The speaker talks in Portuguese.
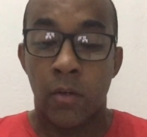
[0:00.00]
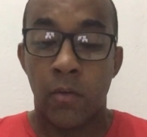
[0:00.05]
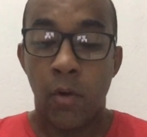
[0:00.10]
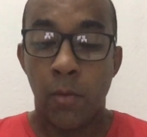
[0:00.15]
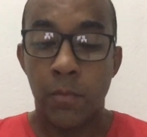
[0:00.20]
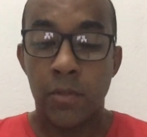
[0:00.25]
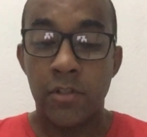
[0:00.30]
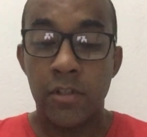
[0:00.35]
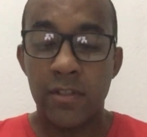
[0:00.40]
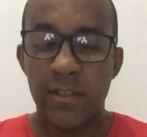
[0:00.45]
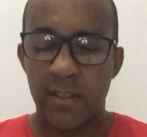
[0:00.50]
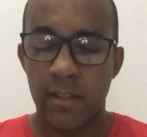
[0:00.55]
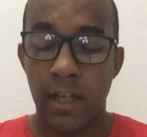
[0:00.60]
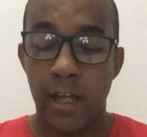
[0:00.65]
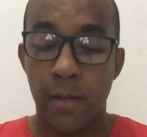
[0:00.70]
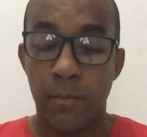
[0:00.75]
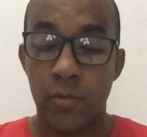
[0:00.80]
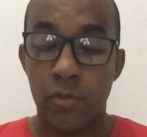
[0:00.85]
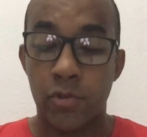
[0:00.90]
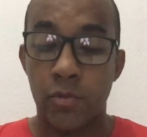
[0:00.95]
Como
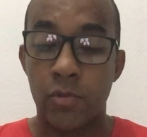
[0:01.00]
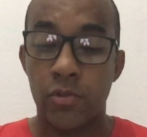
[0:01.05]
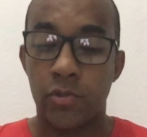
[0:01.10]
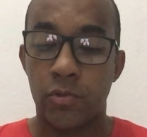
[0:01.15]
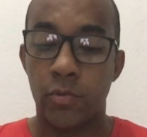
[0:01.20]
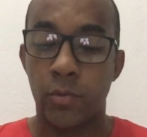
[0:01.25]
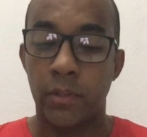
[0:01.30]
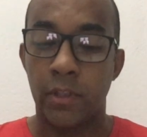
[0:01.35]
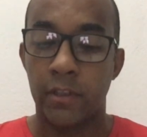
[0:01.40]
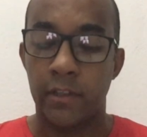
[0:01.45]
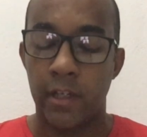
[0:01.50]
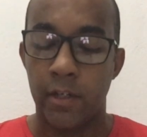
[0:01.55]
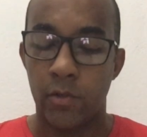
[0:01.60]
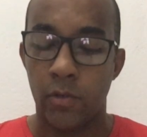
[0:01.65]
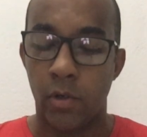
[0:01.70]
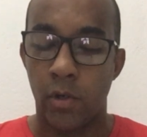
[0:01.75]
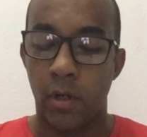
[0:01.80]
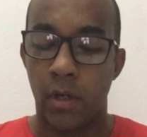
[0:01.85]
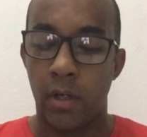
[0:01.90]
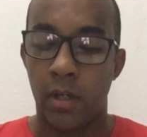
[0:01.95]
dissemos no estudo
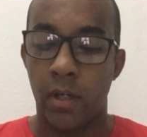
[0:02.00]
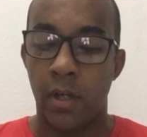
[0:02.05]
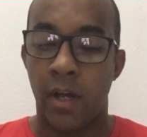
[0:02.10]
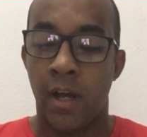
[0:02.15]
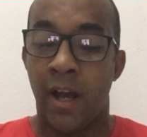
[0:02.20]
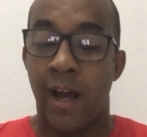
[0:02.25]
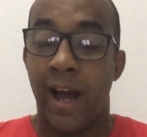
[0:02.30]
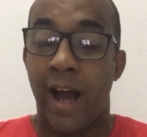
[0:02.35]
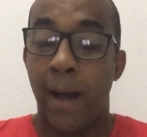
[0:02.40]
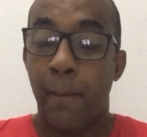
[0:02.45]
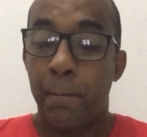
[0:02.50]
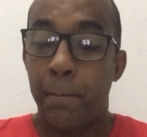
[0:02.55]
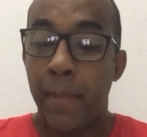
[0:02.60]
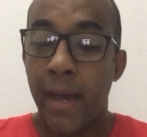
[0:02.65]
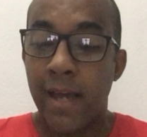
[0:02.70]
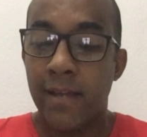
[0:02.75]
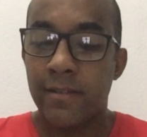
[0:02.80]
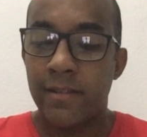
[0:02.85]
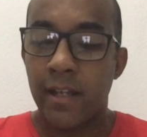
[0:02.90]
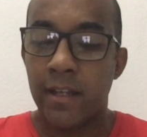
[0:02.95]
anterior, a
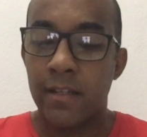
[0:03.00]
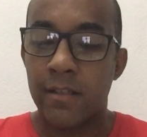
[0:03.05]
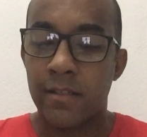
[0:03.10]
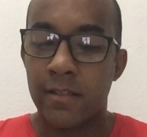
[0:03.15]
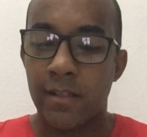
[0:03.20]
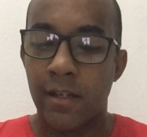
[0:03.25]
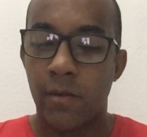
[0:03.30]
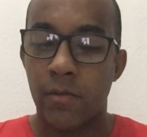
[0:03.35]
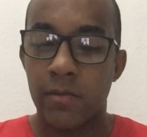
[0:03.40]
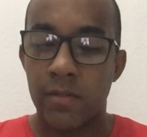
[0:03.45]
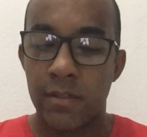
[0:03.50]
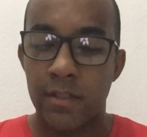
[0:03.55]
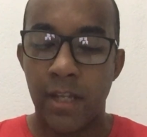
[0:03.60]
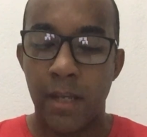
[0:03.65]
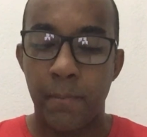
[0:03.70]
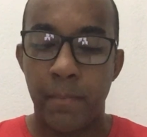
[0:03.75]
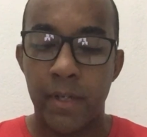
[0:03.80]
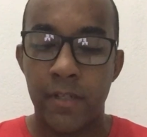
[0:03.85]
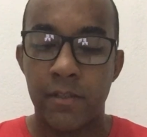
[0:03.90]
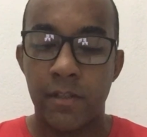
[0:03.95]
perseguição
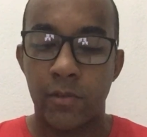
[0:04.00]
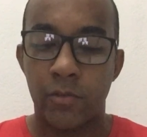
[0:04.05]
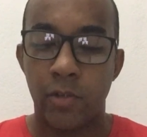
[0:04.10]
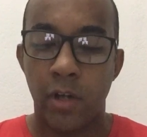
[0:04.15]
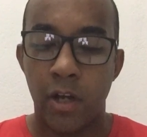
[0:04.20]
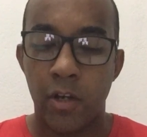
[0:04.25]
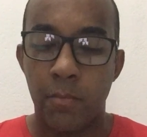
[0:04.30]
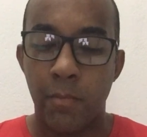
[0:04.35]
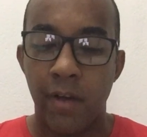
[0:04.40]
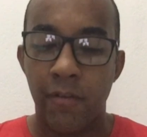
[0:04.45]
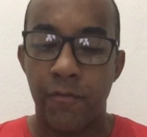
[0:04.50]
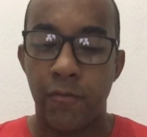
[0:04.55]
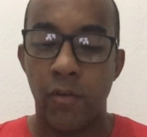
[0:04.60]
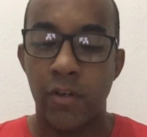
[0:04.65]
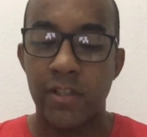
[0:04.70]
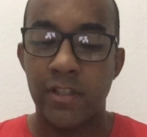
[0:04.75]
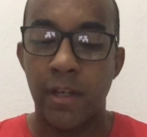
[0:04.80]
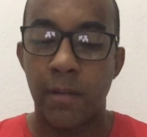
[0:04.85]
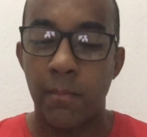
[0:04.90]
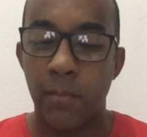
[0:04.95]
sempre se torna uma
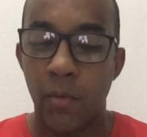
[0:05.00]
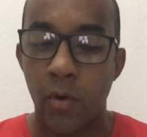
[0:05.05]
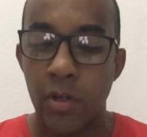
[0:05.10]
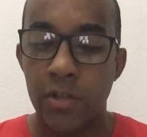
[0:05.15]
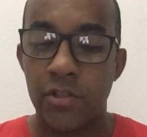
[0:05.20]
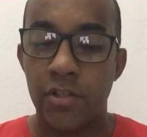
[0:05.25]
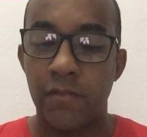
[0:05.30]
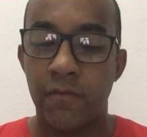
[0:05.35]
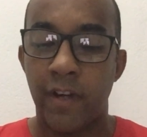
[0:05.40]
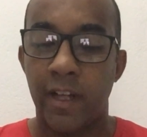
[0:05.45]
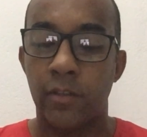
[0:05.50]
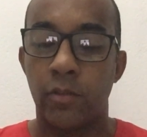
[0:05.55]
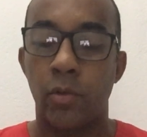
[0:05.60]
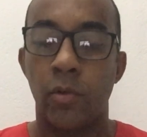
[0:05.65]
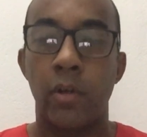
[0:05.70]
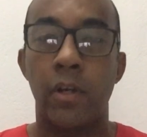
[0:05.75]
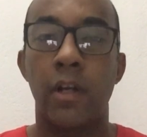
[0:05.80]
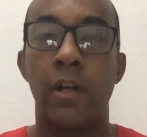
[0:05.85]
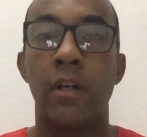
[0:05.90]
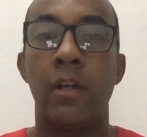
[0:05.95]
força
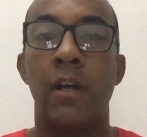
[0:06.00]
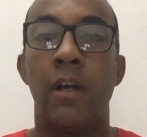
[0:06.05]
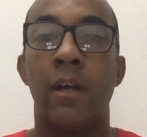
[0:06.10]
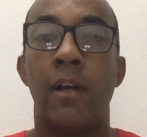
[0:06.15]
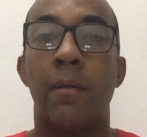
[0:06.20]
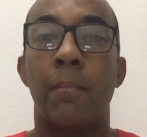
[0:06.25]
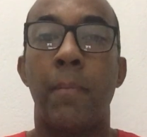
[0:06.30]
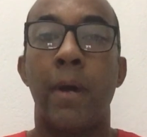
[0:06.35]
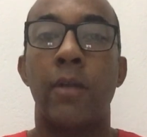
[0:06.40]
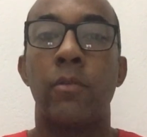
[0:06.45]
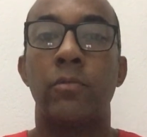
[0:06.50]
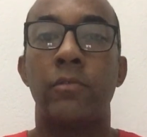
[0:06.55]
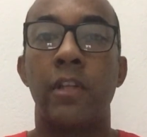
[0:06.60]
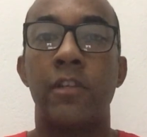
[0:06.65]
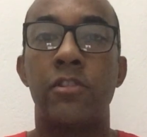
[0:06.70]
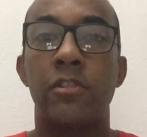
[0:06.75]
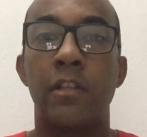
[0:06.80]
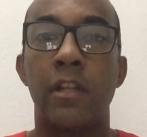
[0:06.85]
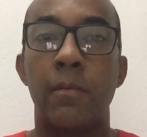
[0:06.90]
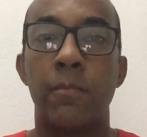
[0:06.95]
motivadora para o
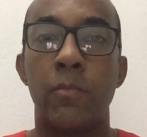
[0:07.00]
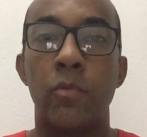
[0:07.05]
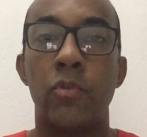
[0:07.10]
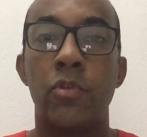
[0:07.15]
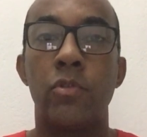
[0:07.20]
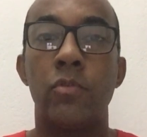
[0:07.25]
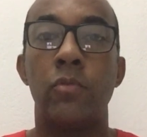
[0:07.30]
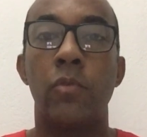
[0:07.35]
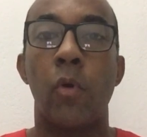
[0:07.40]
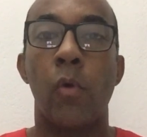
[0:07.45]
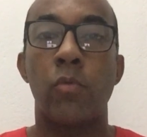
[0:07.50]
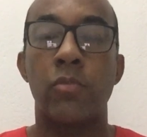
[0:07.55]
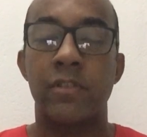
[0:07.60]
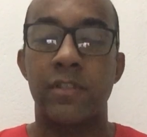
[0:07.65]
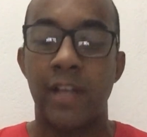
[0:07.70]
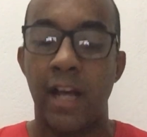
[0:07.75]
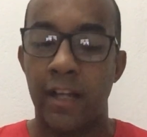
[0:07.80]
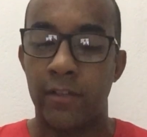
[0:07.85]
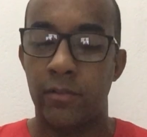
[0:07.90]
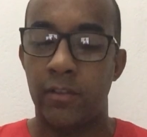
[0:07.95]
testemunho
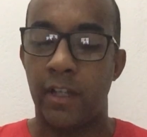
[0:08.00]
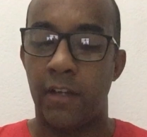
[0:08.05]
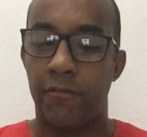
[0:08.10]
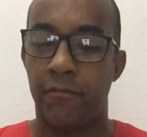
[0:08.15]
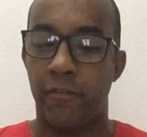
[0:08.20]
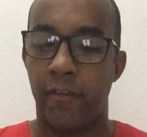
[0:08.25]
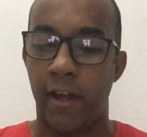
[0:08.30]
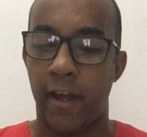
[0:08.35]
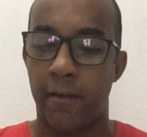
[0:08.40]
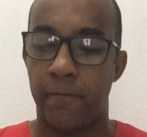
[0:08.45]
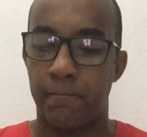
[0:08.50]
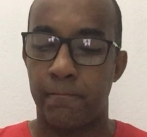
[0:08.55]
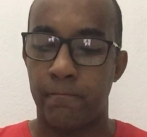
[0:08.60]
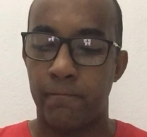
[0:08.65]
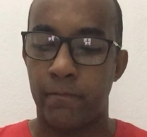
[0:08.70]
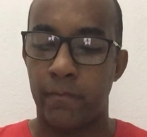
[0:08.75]
ousado da fé.